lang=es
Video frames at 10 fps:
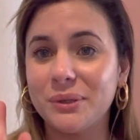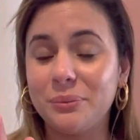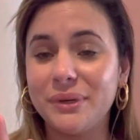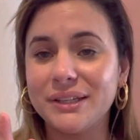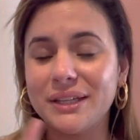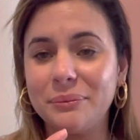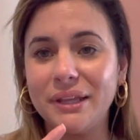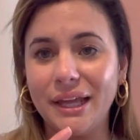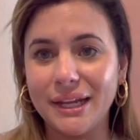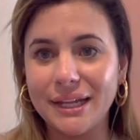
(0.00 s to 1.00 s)
a compartir
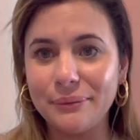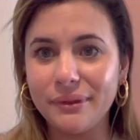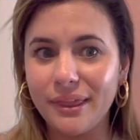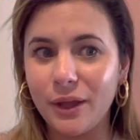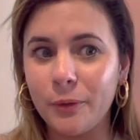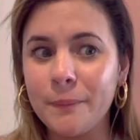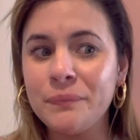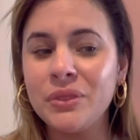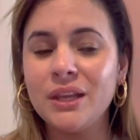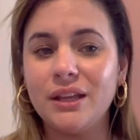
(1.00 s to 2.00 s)
mañana en el video.
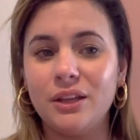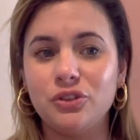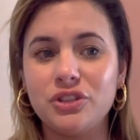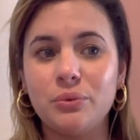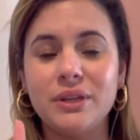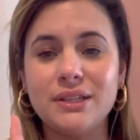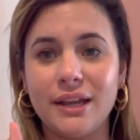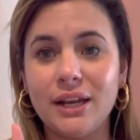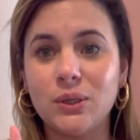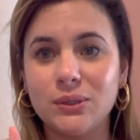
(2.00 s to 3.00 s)
Y entonces voy a
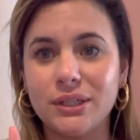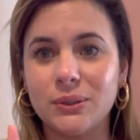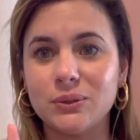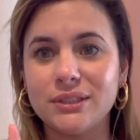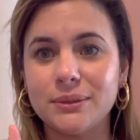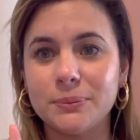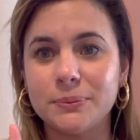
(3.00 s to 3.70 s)
enseñarles otra cosa.